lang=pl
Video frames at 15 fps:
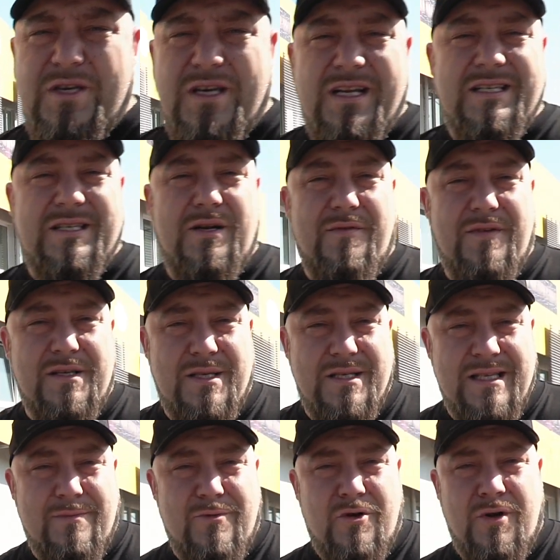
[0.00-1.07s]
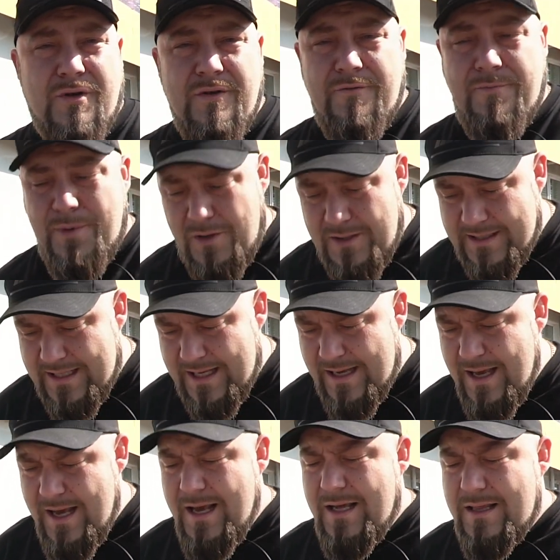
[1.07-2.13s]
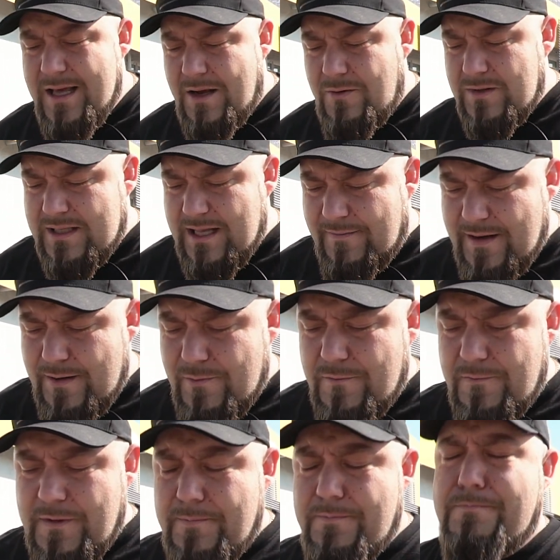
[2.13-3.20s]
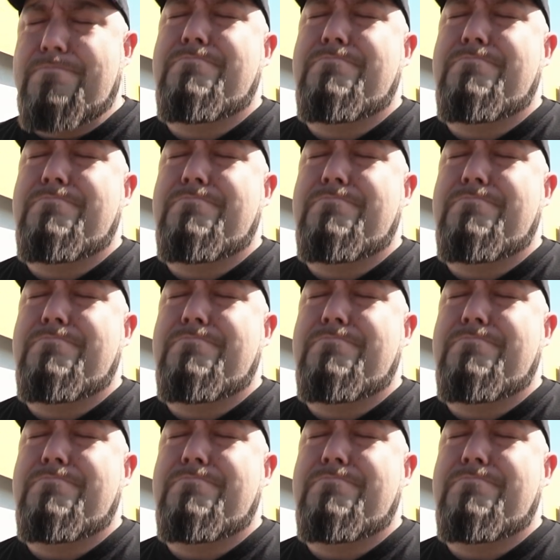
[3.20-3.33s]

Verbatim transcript: się rejestrować te samochody w Polsce. Tak ustawa mówi,